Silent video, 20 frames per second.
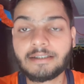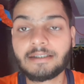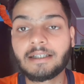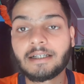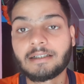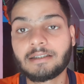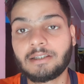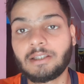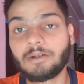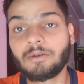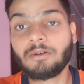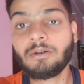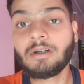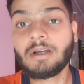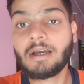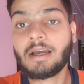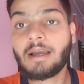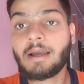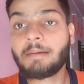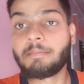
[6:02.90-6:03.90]
सकते हो
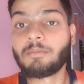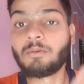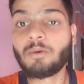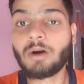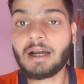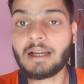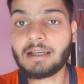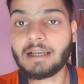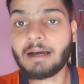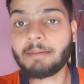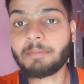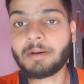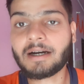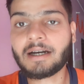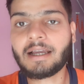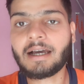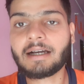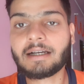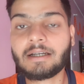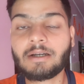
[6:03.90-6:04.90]
मोबाइल ना
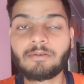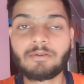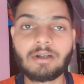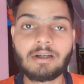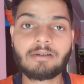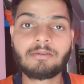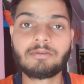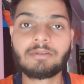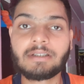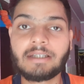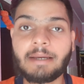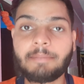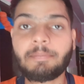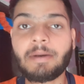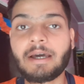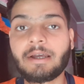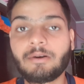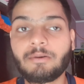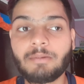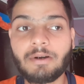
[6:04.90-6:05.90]
पकड़ा के उन्हें उनके
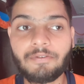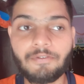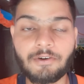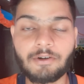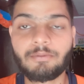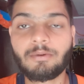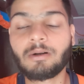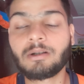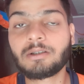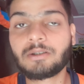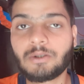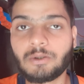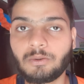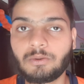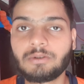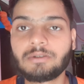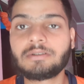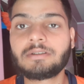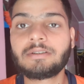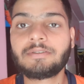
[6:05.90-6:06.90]
पैरों में फुटबॉल
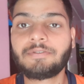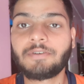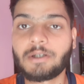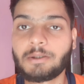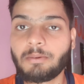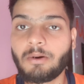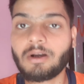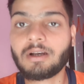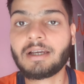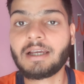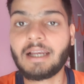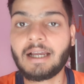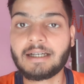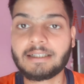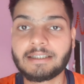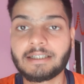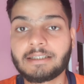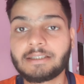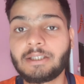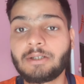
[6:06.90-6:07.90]
शूज फुटबॉल खिला
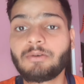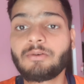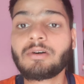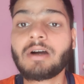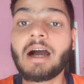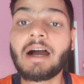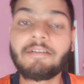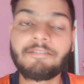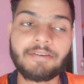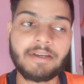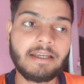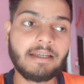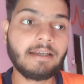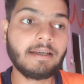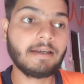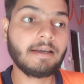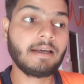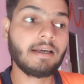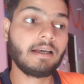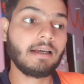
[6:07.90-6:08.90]
सकते हो काफ़ी
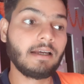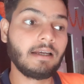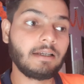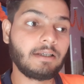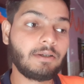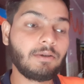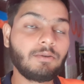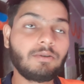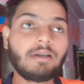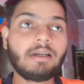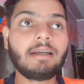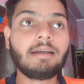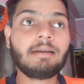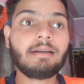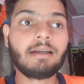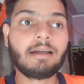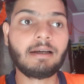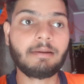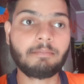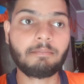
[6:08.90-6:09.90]
क्योंकि
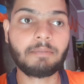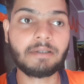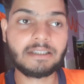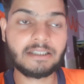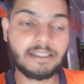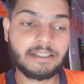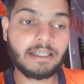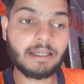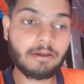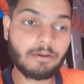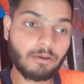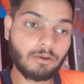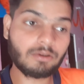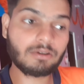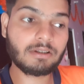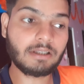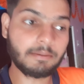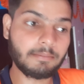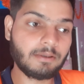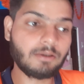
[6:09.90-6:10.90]
बच्चे की
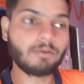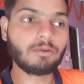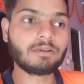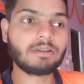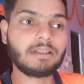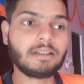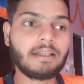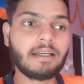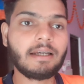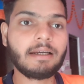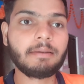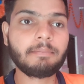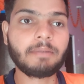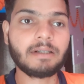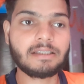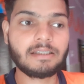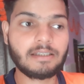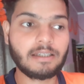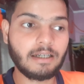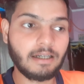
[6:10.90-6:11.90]
ग्रोथ तभी होती है
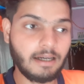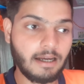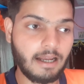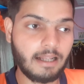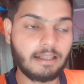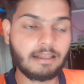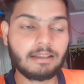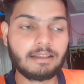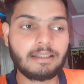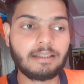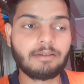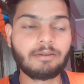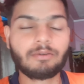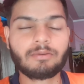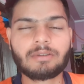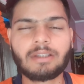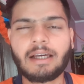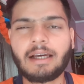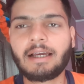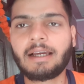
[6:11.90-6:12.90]
बच्चा हेल्थी
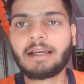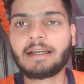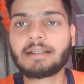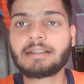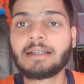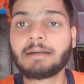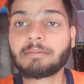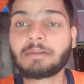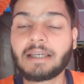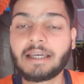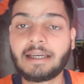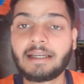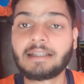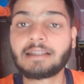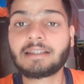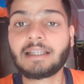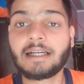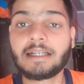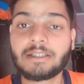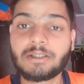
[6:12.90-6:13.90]
होता है जब
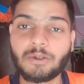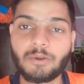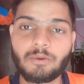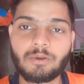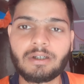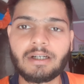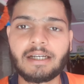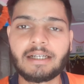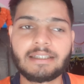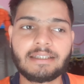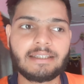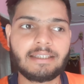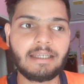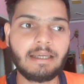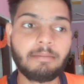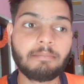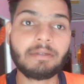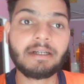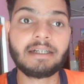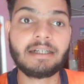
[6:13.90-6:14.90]
खेलता है चोट लगती है
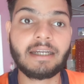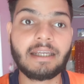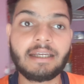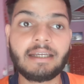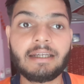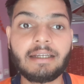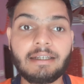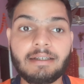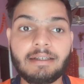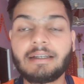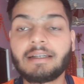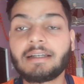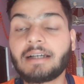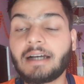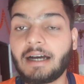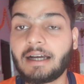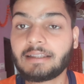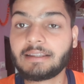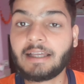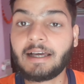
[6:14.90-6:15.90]
मिट्टी
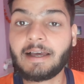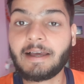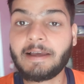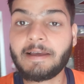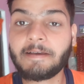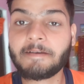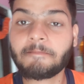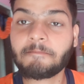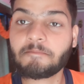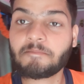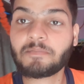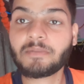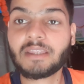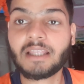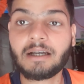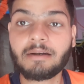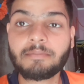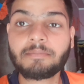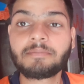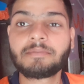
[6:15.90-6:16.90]
खाता है
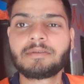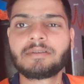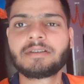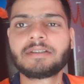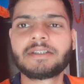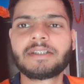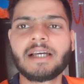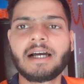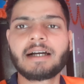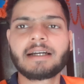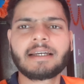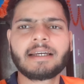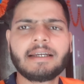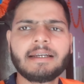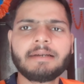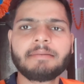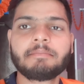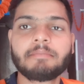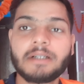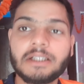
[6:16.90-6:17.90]
तब जाके
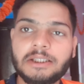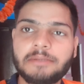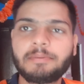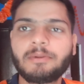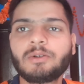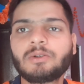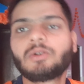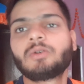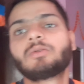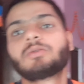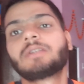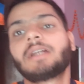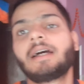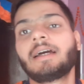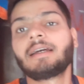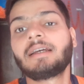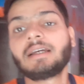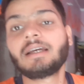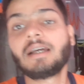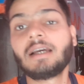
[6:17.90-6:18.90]
मजबूत होता
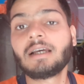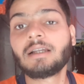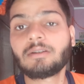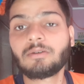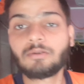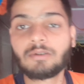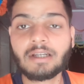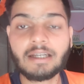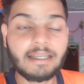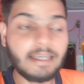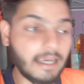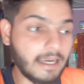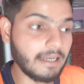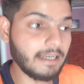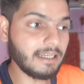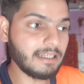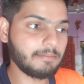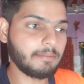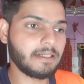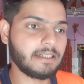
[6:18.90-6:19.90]
है तो उन्हें
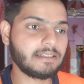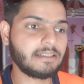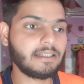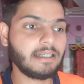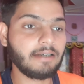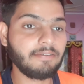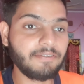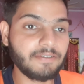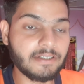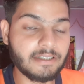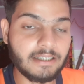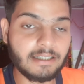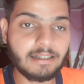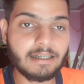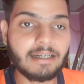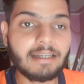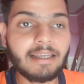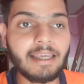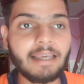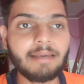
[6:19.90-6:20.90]
खेलने भेजिए
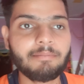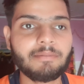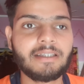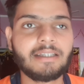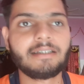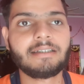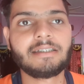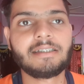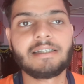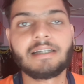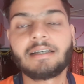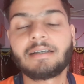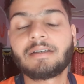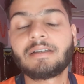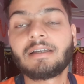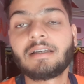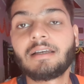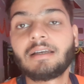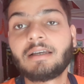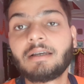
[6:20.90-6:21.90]
फिजिकल गेम दीजिए
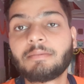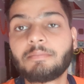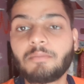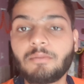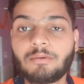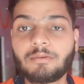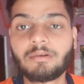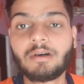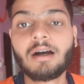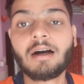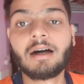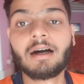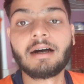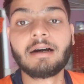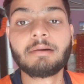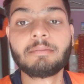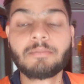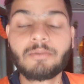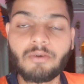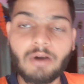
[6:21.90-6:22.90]

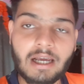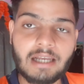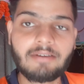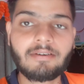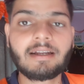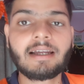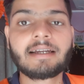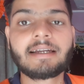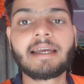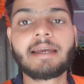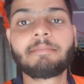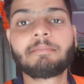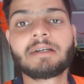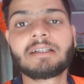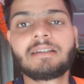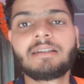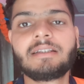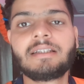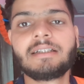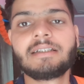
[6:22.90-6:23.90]
मोबाइल वाला गेम मत
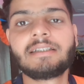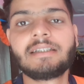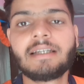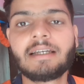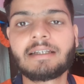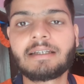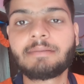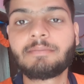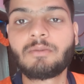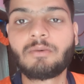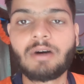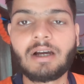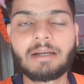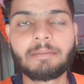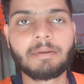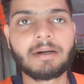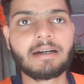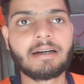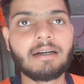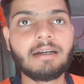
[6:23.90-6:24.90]
दीजिए कि मोबाइल
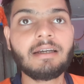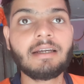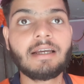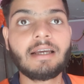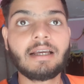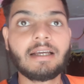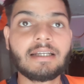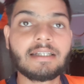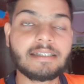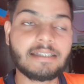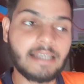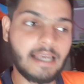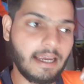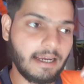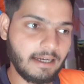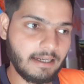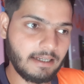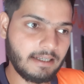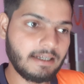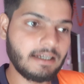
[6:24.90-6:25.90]
पकड़
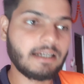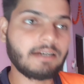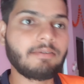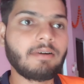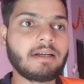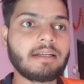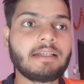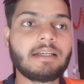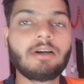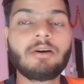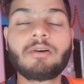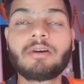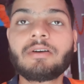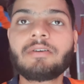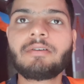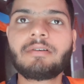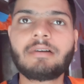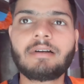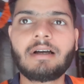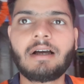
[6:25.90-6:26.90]
साइकिलिंग करवाइए और
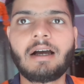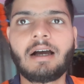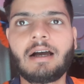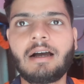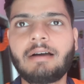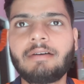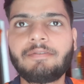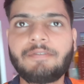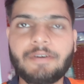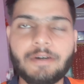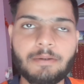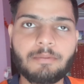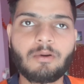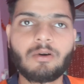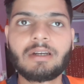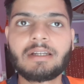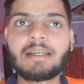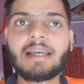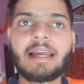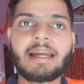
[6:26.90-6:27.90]

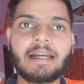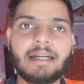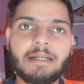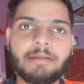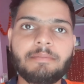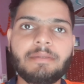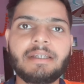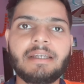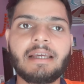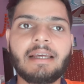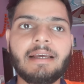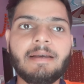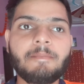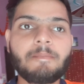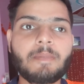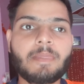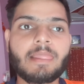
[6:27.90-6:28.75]
फुटबॉल की एकेडमी है